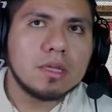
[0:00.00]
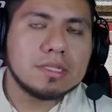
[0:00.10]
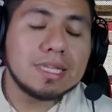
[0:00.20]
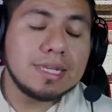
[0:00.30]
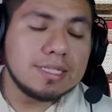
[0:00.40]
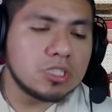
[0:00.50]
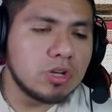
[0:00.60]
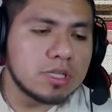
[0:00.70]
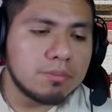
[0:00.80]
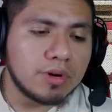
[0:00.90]
desde inicio
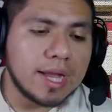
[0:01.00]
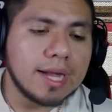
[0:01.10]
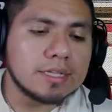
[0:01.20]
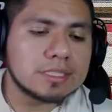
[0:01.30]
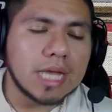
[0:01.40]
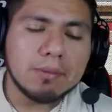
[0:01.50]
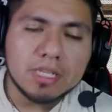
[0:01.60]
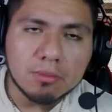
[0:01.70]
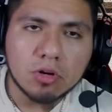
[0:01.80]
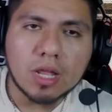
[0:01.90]
de la temporada
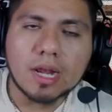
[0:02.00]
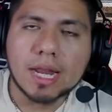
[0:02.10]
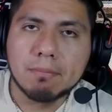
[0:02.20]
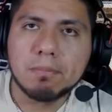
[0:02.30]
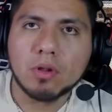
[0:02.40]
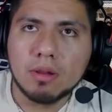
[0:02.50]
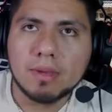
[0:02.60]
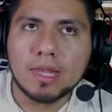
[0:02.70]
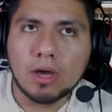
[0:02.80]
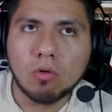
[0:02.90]
sabíamos que el gran
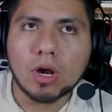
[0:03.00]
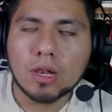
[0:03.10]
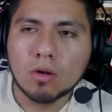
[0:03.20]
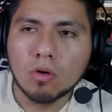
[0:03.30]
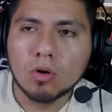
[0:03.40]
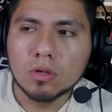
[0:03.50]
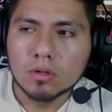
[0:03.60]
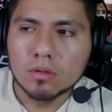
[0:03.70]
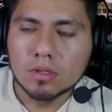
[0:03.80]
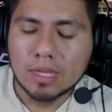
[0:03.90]
problema de la U era el gol.
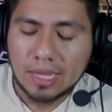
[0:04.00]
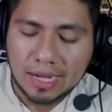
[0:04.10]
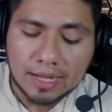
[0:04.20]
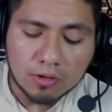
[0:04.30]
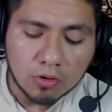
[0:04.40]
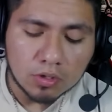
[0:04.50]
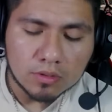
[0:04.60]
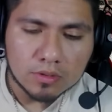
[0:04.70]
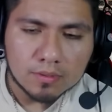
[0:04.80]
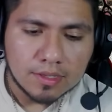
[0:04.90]
Era el gol.
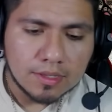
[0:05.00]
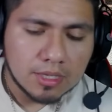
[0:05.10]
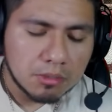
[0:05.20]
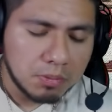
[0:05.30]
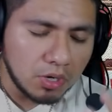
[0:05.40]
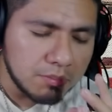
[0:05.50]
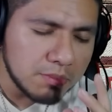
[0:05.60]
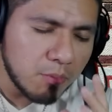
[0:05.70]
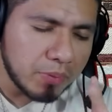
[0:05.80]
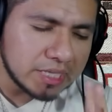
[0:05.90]
Pero a mí
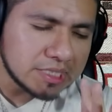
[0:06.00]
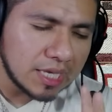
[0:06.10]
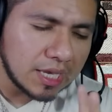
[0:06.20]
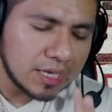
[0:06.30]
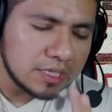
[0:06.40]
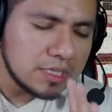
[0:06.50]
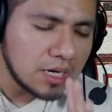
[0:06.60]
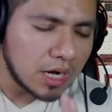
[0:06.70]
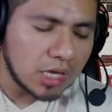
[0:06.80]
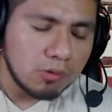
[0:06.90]
me parece
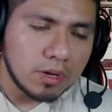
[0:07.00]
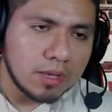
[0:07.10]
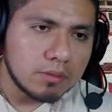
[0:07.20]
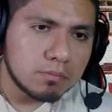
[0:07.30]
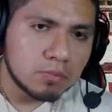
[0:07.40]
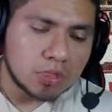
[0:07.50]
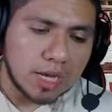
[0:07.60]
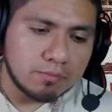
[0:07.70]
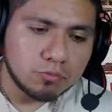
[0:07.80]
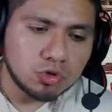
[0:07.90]
increíble. O
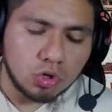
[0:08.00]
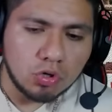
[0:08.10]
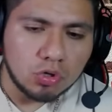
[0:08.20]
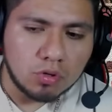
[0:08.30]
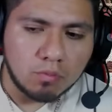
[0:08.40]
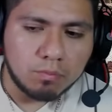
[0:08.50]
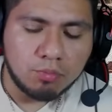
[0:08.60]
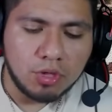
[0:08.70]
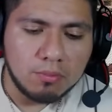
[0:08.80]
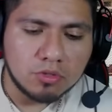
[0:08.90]
sea, todo
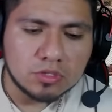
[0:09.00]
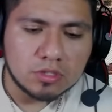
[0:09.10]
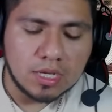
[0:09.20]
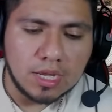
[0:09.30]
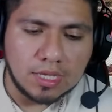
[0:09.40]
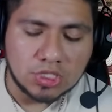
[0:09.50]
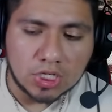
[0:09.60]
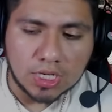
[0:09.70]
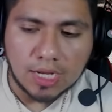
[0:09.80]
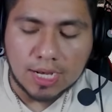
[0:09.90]
podemos
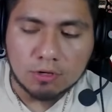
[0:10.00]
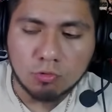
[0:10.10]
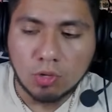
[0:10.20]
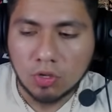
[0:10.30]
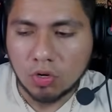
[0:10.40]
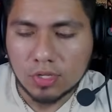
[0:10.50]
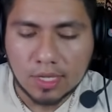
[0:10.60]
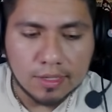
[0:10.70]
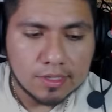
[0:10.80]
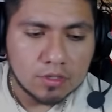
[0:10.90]
achacar acá al jugador,
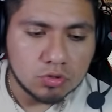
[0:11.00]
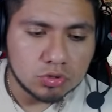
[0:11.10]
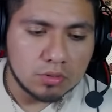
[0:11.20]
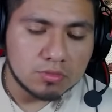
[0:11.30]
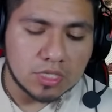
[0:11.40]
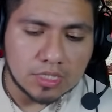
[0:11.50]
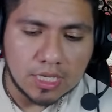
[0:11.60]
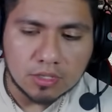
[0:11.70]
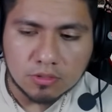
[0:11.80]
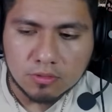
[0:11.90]
que no estuvimos
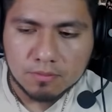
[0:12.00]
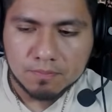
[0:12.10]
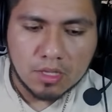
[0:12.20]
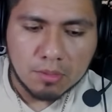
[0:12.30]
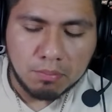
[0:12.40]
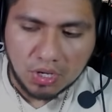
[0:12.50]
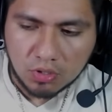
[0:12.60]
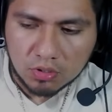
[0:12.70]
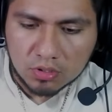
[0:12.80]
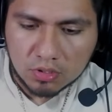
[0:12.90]
atentos.
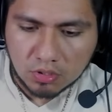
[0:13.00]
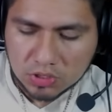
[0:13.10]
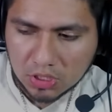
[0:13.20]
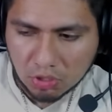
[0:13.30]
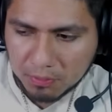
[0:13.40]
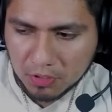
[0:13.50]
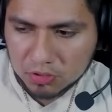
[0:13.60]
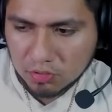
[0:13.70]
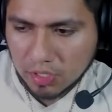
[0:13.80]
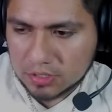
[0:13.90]
Pero lo siento, pero lo
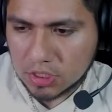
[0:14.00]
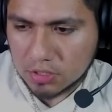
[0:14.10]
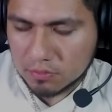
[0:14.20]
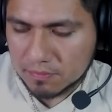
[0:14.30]
tengo que decir.